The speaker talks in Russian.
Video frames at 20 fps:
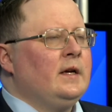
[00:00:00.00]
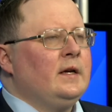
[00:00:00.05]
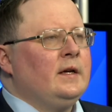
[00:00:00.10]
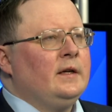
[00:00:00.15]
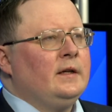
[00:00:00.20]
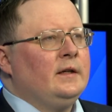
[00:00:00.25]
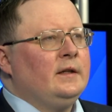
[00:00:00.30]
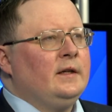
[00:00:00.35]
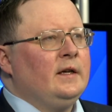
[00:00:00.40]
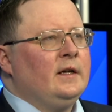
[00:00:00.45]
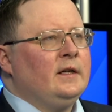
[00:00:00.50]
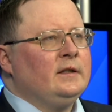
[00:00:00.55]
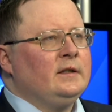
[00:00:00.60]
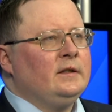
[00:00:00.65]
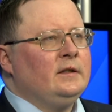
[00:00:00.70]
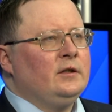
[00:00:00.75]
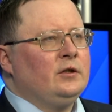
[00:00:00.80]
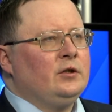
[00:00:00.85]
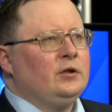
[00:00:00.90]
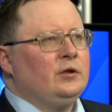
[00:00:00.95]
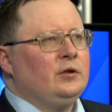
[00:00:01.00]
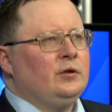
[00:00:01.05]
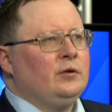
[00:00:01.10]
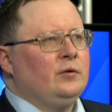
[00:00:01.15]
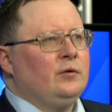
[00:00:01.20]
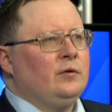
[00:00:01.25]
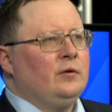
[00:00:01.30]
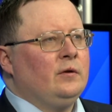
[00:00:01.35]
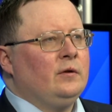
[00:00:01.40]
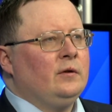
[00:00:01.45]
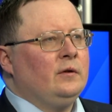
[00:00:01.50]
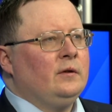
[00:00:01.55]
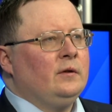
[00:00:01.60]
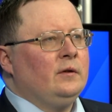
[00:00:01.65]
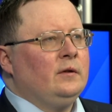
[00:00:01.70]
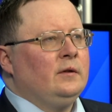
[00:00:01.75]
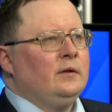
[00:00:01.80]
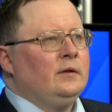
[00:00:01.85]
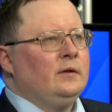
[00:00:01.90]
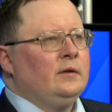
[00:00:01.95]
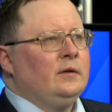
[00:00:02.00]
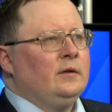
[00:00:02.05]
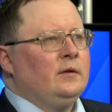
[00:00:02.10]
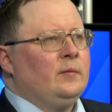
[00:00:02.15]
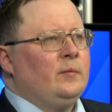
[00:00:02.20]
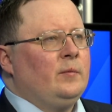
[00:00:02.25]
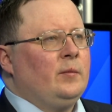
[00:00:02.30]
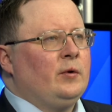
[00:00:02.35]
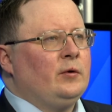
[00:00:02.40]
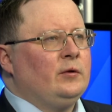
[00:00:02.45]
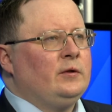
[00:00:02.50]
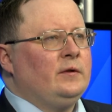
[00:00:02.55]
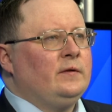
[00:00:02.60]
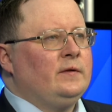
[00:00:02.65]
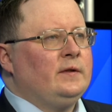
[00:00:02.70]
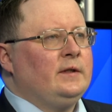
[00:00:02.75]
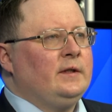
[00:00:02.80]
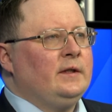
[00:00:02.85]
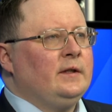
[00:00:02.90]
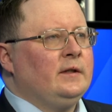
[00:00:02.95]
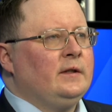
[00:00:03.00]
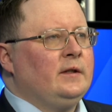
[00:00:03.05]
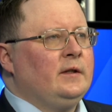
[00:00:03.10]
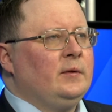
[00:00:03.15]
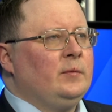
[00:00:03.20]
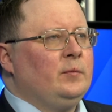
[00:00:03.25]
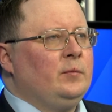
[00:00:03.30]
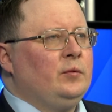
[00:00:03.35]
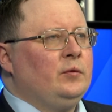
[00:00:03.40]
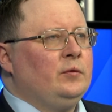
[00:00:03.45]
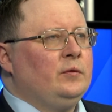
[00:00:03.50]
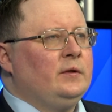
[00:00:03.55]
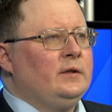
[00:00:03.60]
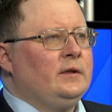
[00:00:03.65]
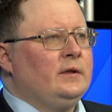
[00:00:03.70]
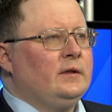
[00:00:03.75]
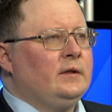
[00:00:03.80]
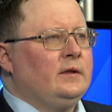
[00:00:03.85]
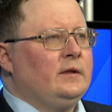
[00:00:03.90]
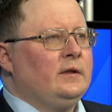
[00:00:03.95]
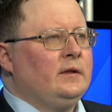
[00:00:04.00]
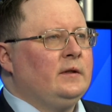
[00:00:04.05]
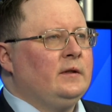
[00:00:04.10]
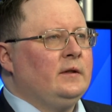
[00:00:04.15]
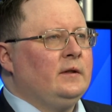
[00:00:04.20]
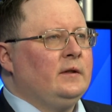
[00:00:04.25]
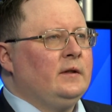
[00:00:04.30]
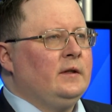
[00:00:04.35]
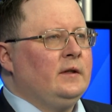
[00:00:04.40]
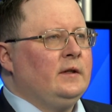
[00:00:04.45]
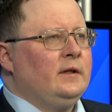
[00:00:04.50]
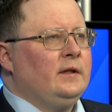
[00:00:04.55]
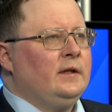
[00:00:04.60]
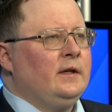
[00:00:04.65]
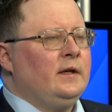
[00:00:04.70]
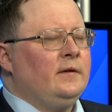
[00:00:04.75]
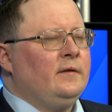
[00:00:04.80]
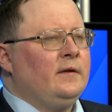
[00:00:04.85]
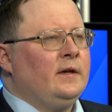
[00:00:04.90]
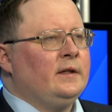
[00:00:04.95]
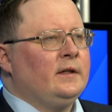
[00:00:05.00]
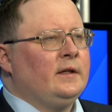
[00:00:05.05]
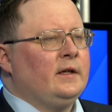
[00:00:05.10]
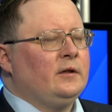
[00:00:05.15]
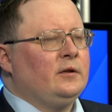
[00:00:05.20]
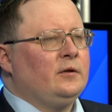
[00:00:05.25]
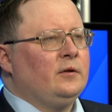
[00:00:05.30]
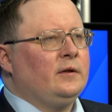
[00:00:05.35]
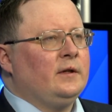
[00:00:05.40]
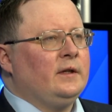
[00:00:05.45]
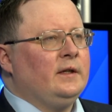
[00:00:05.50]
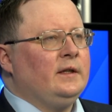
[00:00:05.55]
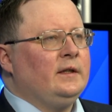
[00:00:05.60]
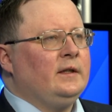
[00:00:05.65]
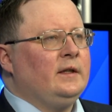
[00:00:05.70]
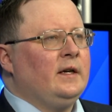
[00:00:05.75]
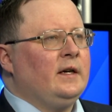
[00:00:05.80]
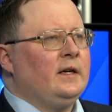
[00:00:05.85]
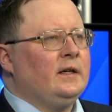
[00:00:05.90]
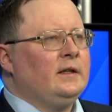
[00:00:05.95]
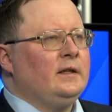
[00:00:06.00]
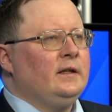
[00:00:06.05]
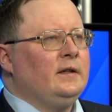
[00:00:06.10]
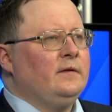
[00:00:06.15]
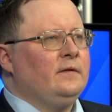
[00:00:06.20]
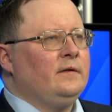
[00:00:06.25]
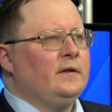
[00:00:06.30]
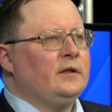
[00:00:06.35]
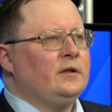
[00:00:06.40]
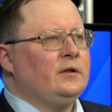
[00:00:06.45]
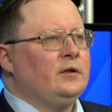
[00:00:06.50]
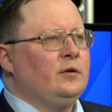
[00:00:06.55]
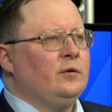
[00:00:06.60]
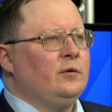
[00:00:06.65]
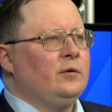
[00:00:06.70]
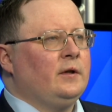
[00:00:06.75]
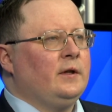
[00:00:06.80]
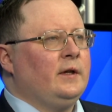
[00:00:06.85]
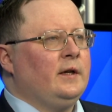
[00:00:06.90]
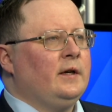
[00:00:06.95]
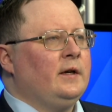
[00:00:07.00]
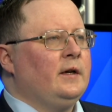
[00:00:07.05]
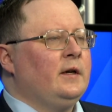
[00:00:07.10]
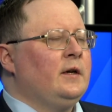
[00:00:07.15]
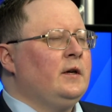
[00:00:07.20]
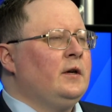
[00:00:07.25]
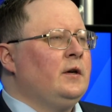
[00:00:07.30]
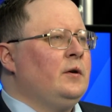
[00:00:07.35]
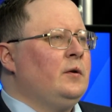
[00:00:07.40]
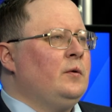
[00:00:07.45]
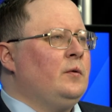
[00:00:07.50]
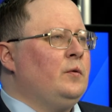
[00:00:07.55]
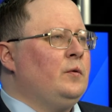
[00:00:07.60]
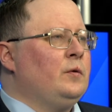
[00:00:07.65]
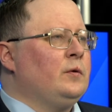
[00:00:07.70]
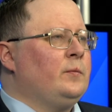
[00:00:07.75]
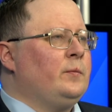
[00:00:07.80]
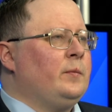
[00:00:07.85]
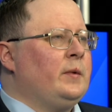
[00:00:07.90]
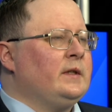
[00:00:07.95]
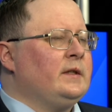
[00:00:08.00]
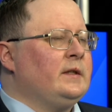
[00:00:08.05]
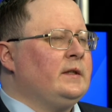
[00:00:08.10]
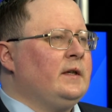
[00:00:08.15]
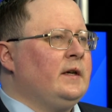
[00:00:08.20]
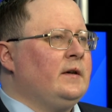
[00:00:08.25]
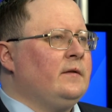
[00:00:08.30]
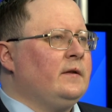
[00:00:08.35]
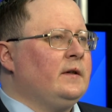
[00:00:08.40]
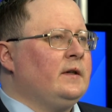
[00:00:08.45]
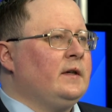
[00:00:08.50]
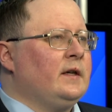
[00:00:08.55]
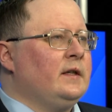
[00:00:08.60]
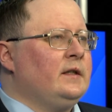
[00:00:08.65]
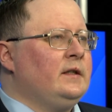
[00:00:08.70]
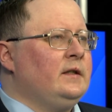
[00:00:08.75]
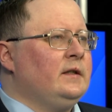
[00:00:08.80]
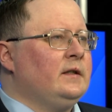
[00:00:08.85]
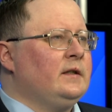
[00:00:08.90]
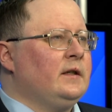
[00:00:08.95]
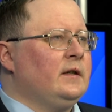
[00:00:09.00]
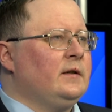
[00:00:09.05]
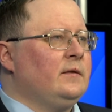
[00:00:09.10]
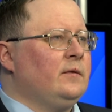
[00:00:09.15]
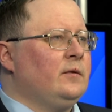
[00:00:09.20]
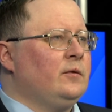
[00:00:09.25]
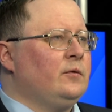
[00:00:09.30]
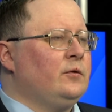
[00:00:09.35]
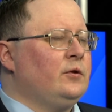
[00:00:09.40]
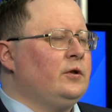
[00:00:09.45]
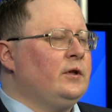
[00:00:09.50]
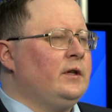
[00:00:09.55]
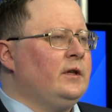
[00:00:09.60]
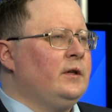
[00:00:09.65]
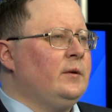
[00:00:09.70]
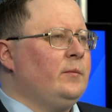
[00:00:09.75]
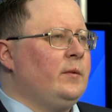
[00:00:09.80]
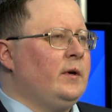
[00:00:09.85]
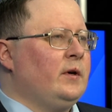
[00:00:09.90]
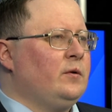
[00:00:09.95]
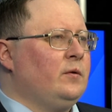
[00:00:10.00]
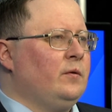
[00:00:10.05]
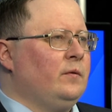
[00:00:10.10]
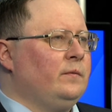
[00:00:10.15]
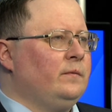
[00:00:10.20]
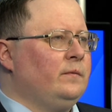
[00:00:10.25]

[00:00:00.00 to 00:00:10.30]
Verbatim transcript: Ясно, что против сделки будет Ереван, который и так не в восторге от поставок российских вооружений Баку.